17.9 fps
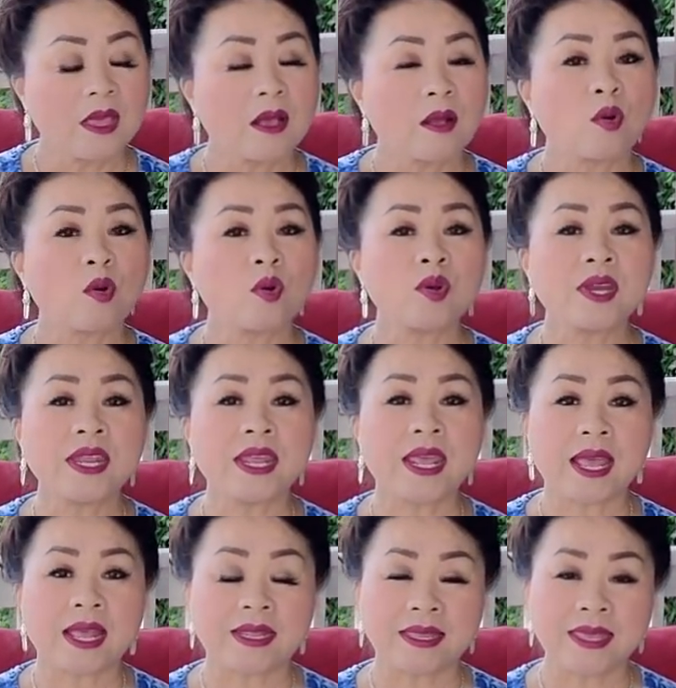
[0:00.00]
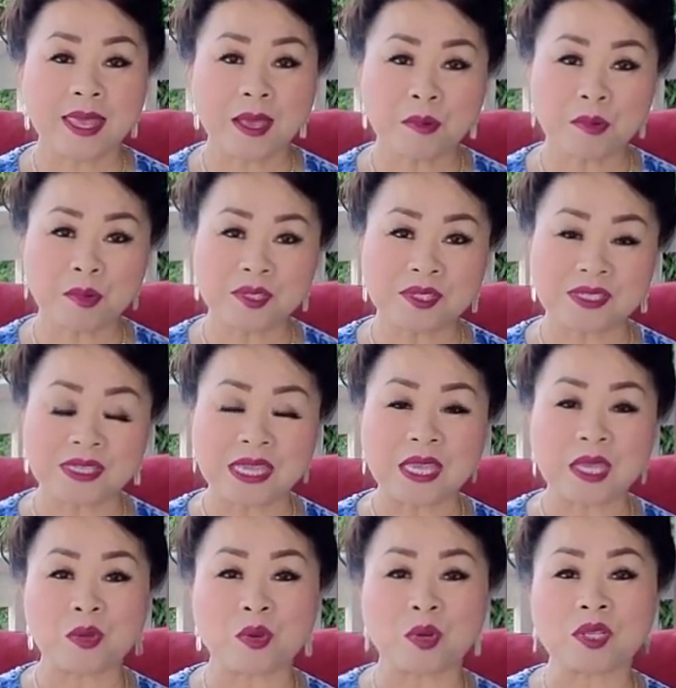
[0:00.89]
của nhà thiết của
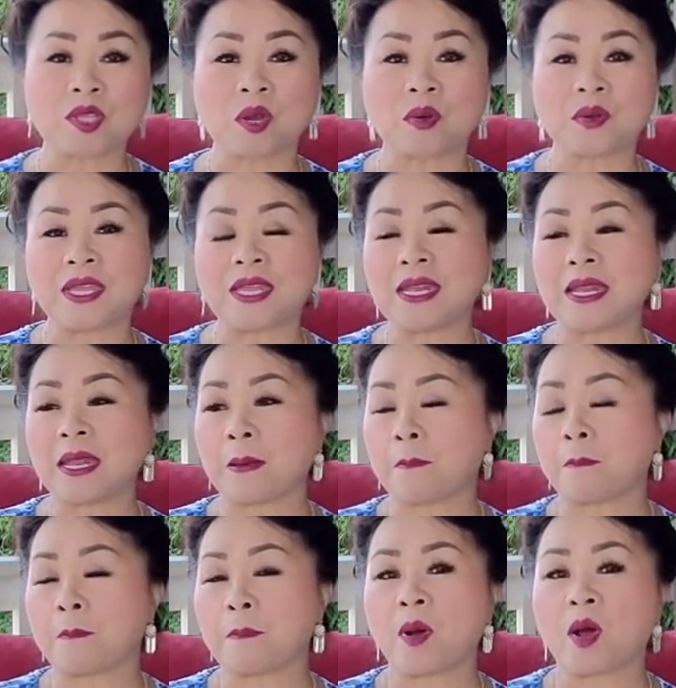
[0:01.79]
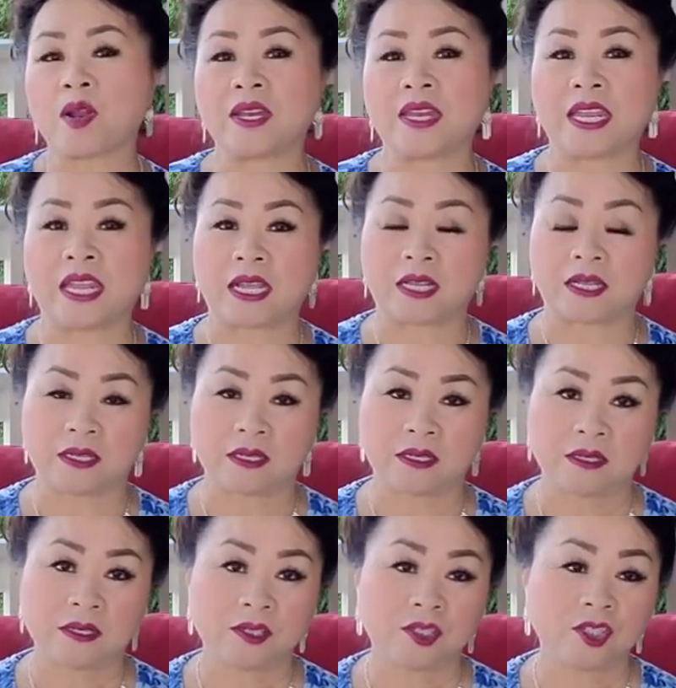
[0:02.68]
chị giờ tôi ý nhà bao nhà
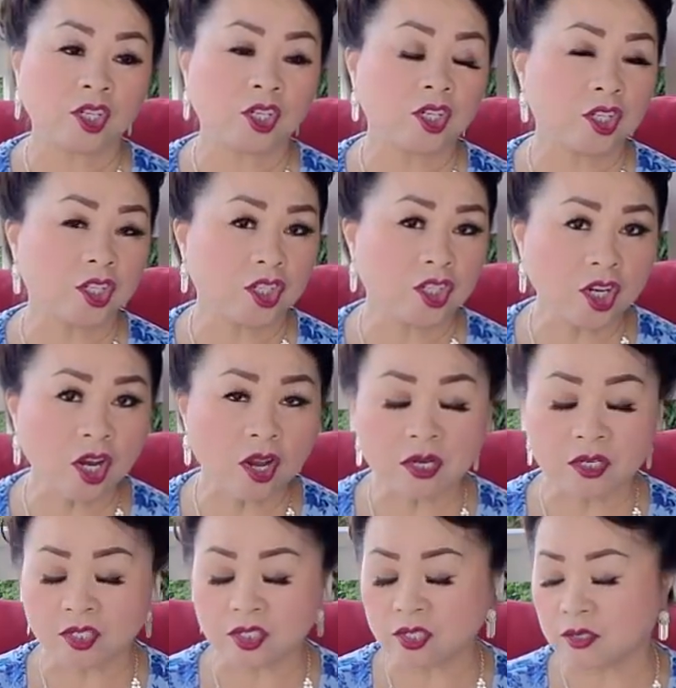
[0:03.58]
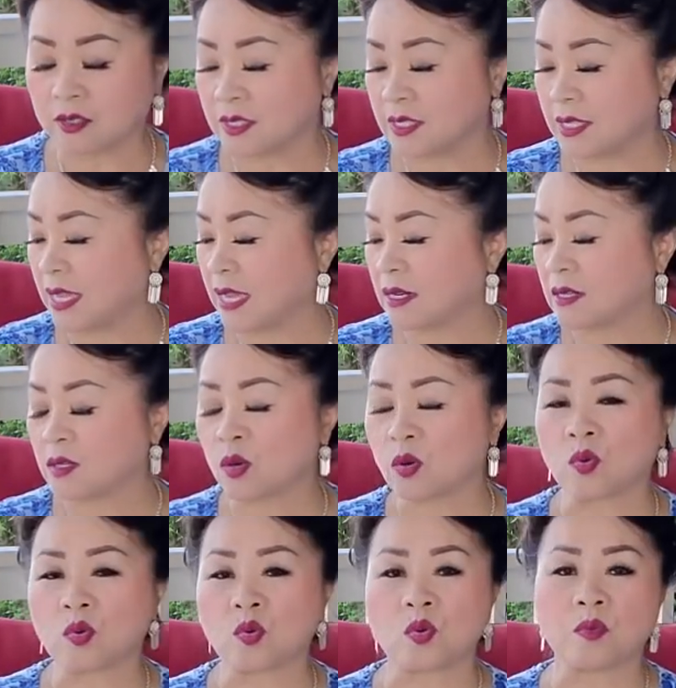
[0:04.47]
trừ cho trừ chia cho
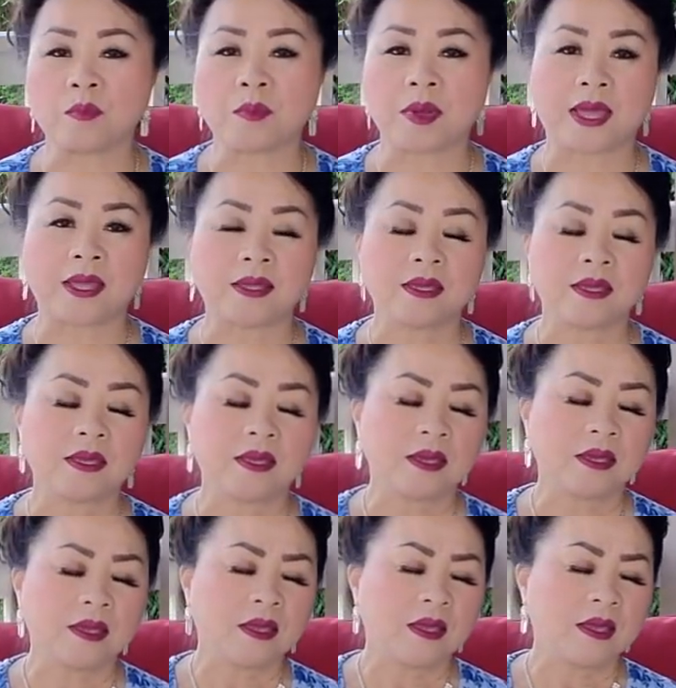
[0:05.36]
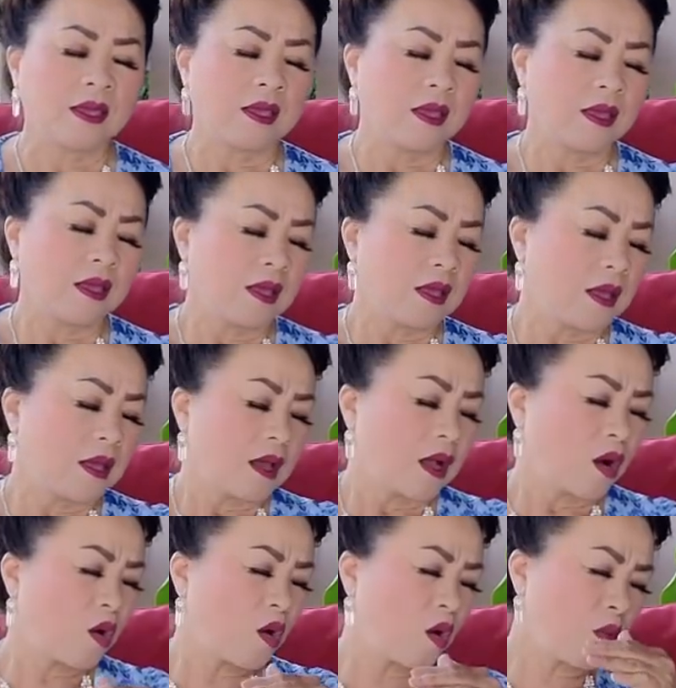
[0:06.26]
cô mà
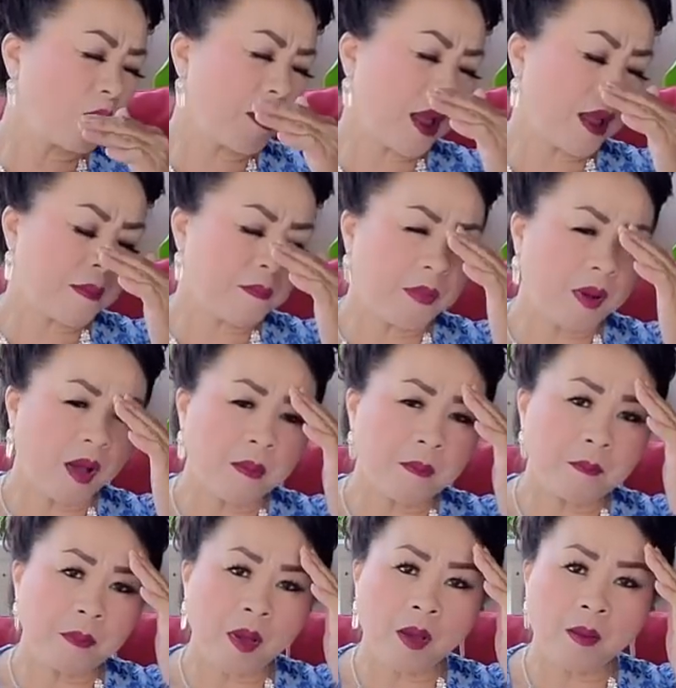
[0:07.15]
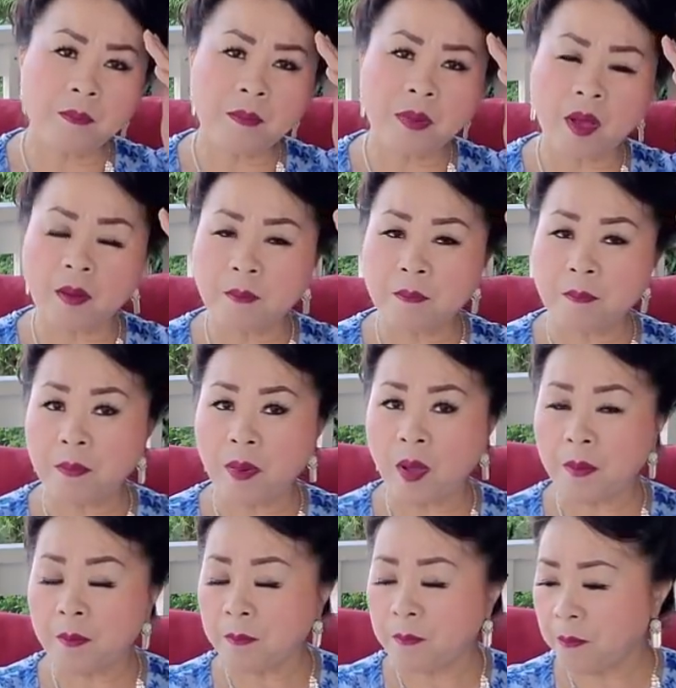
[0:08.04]
cô mà bom bom bom
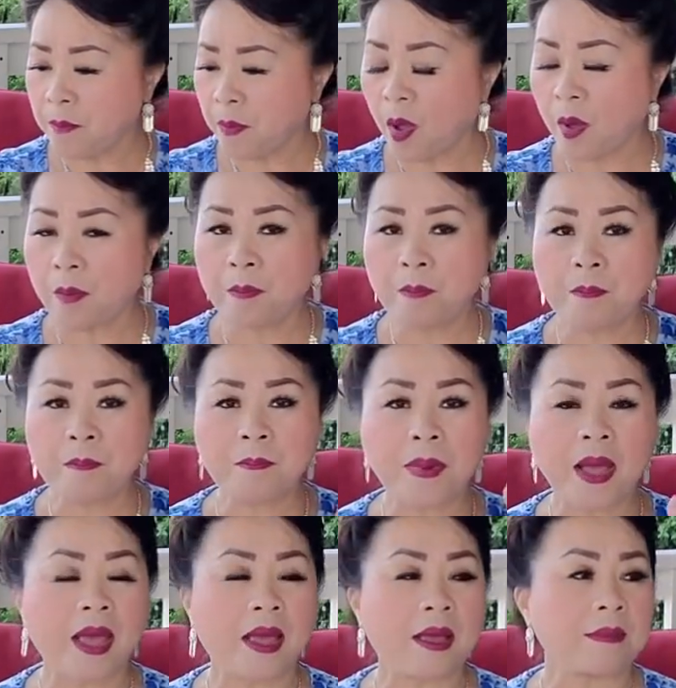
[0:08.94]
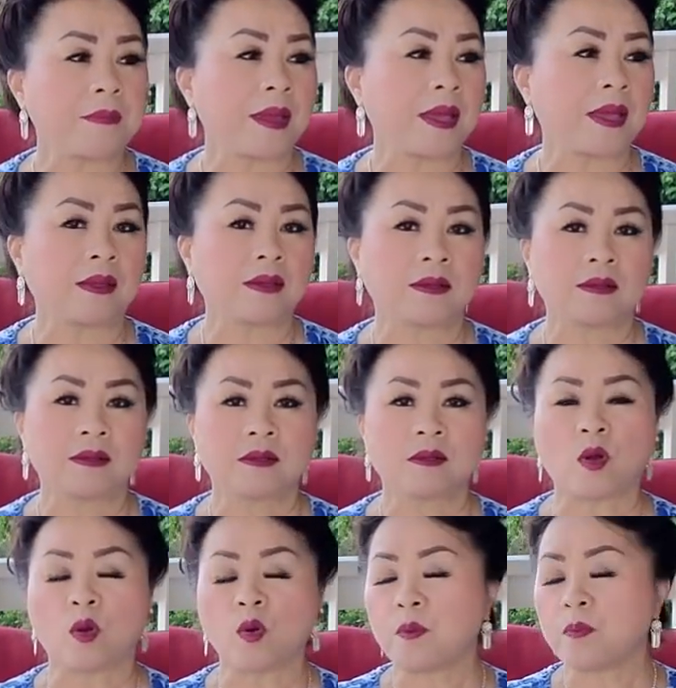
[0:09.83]
bom bom ba mà
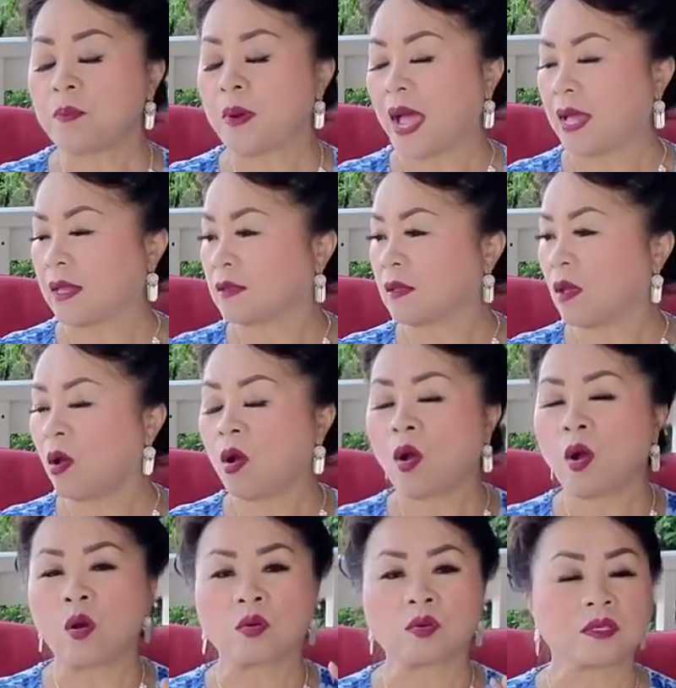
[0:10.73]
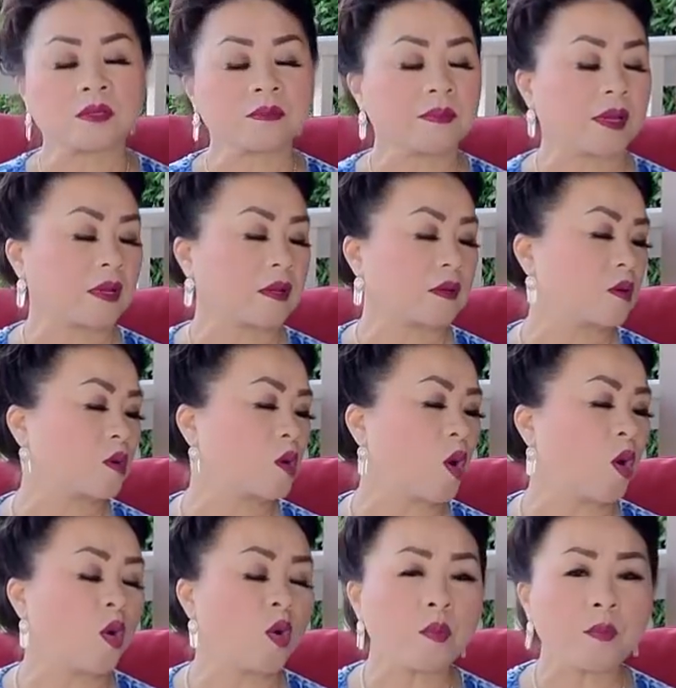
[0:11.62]
cô bà to hồ xin mà
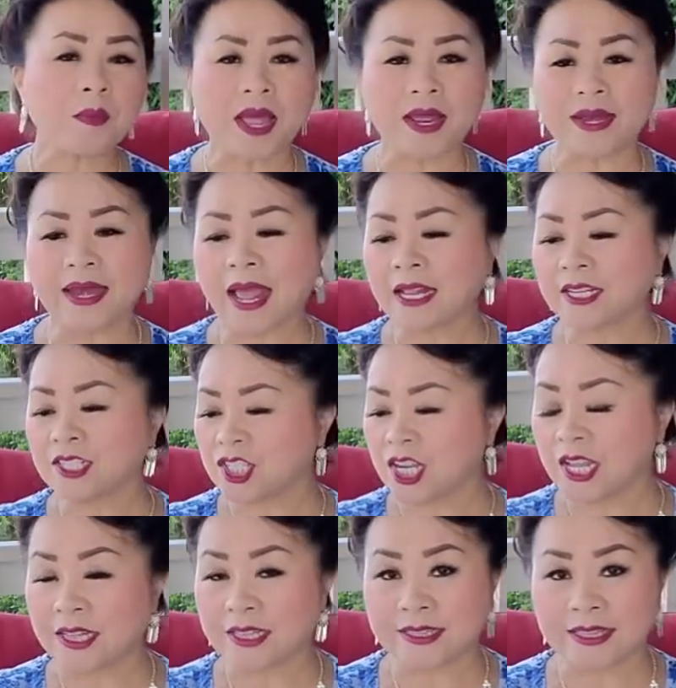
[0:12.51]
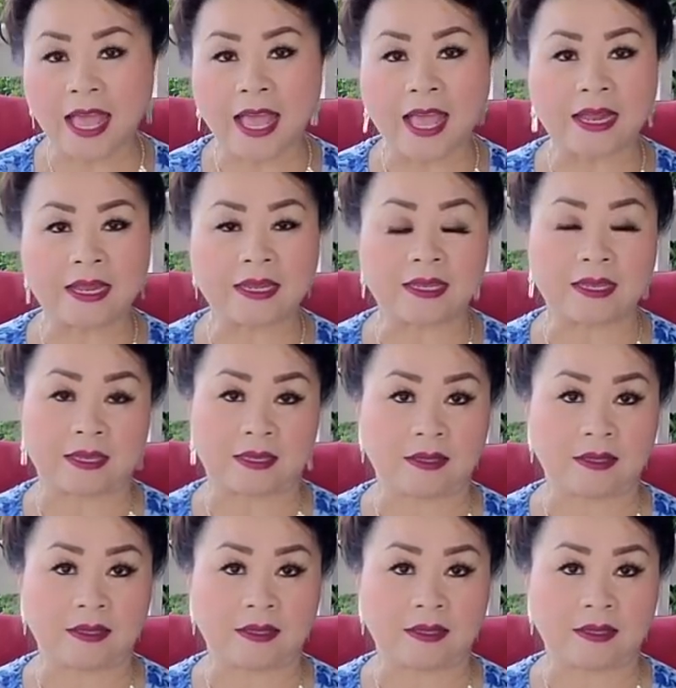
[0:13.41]
cô mà đang chạy ta này